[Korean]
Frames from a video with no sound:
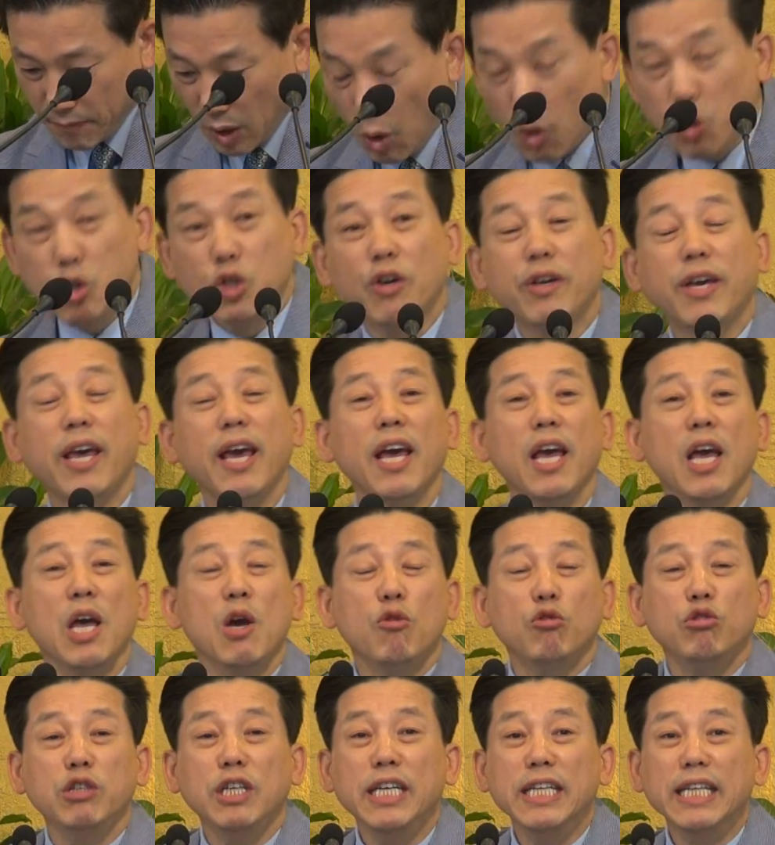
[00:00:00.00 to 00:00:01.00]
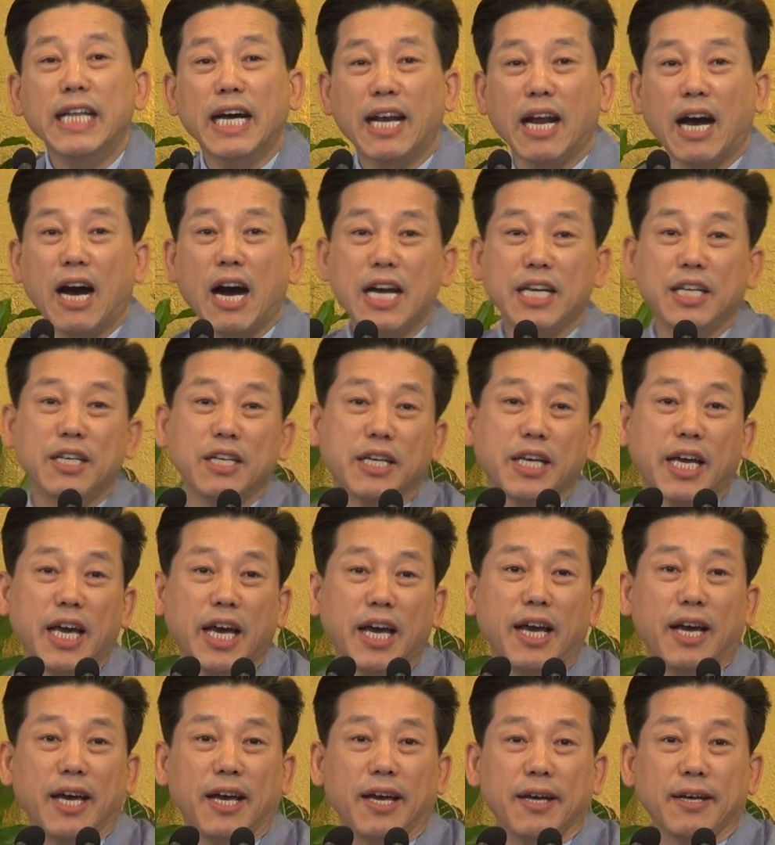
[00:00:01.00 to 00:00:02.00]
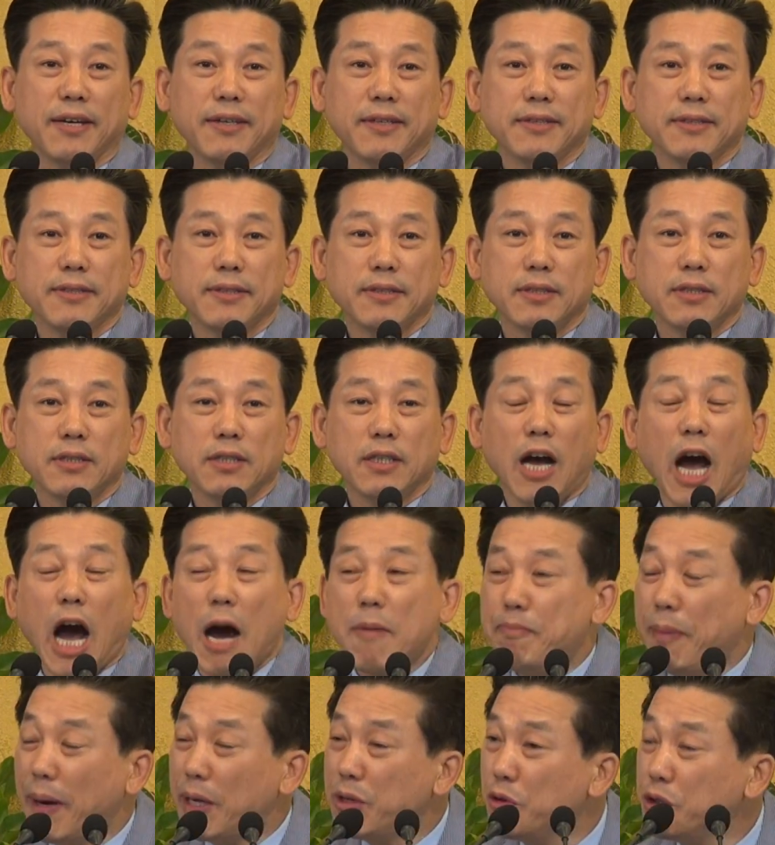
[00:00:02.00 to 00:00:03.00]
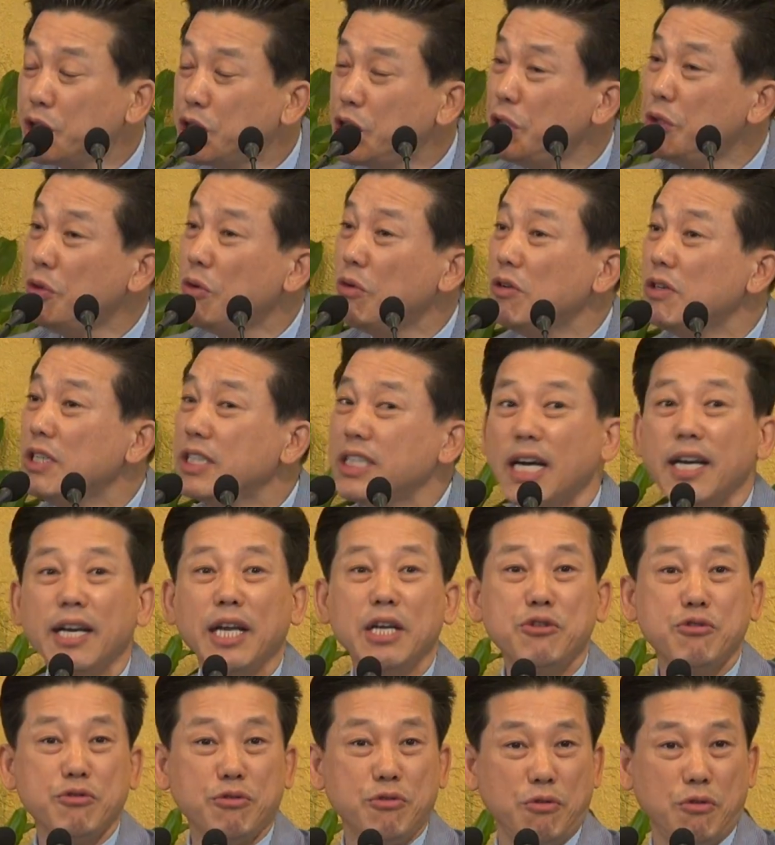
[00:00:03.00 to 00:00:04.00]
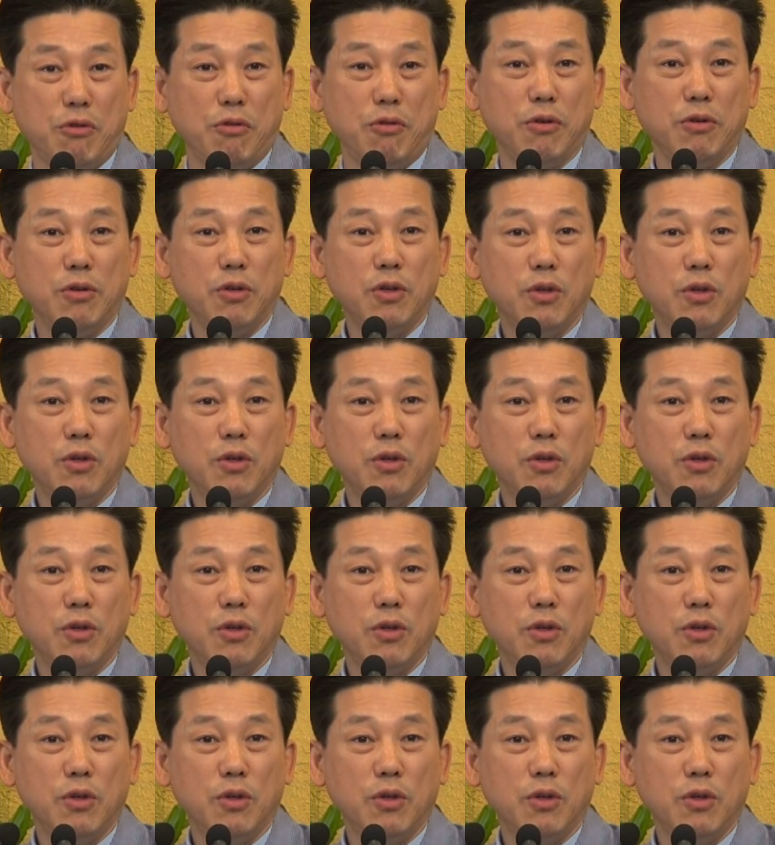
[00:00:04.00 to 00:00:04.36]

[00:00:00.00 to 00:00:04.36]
어떻게 우리나라가 이렇게 아파도 치료를 잘해주고